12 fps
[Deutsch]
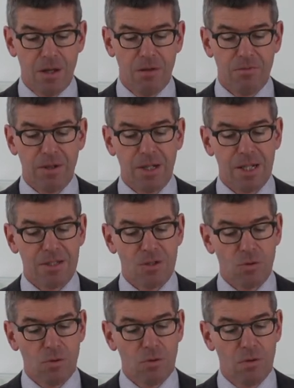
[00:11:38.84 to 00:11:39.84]

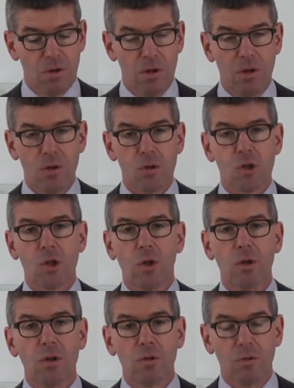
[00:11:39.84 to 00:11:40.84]
Vernetzung,
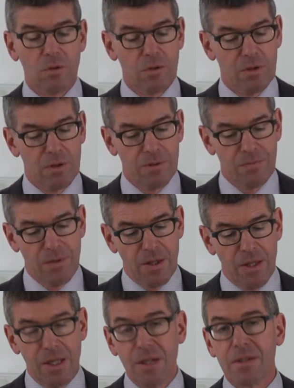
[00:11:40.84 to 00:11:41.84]
Steuerung,
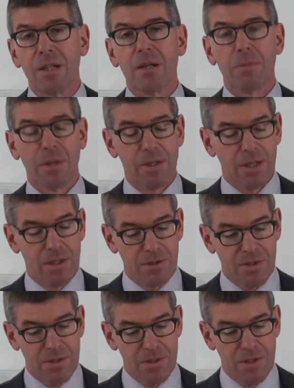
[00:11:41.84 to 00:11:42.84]

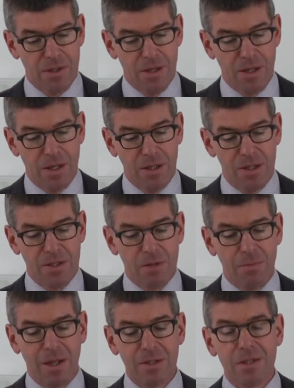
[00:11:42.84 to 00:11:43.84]
Interdependenz. Die
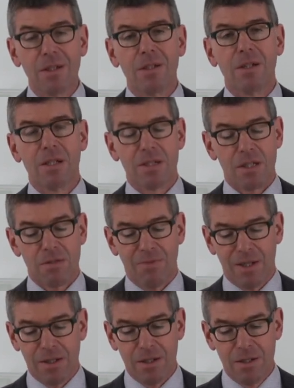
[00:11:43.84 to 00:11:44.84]
Semantik dieses
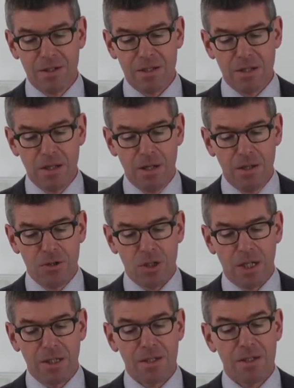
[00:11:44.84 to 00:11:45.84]
Wandels
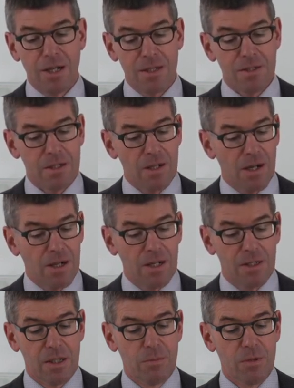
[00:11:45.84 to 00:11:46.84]
stellt das klassische
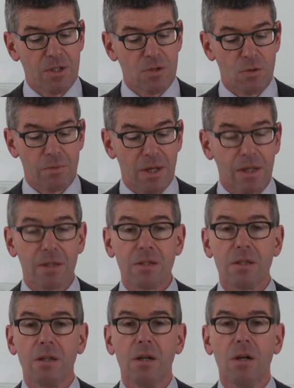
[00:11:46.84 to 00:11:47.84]
akademische
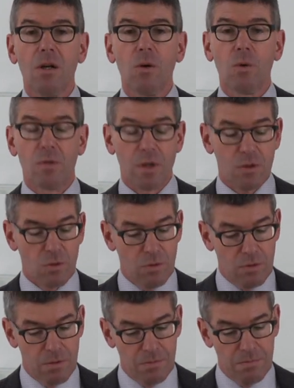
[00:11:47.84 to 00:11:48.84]
Subjekt unter
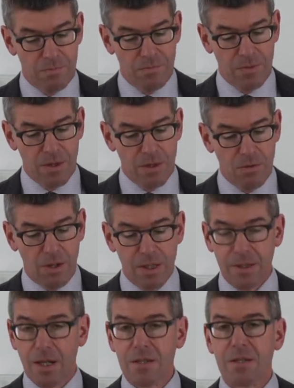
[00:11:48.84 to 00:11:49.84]
Druck. All
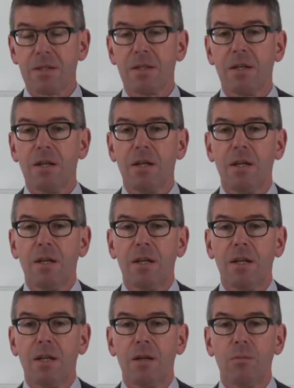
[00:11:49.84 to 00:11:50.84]
das
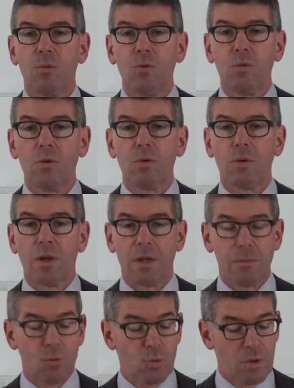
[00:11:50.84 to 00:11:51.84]
in dem Buch oder
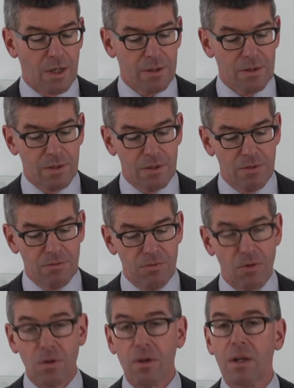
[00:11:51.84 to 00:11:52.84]
dem Gutachten
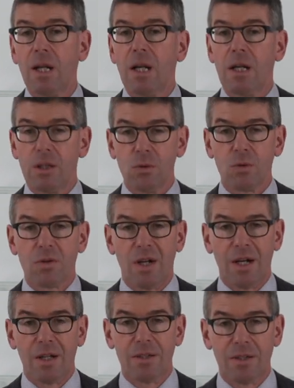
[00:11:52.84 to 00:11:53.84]
von
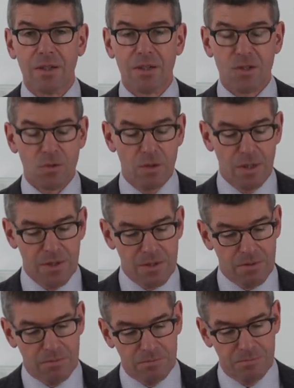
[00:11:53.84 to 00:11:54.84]
Lyotard zu lesen.